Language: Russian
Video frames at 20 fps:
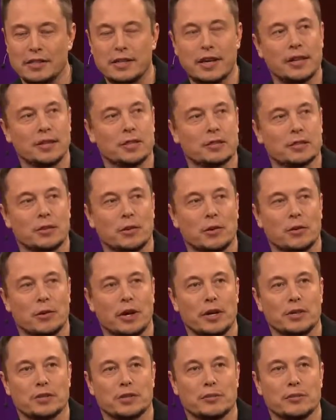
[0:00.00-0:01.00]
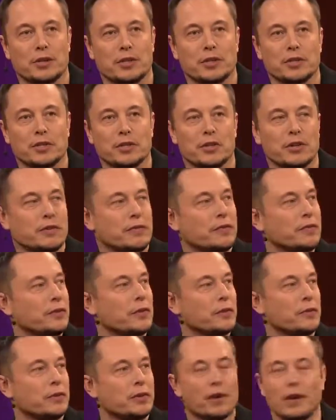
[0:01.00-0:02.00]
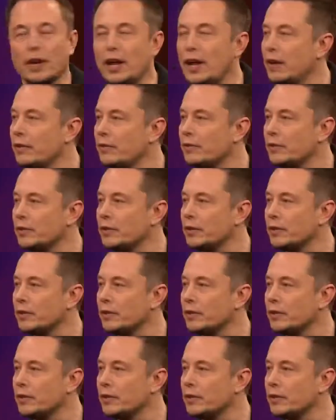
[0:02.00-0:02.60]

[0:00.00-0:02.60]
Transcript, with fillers: Просто забирает часть жизни, и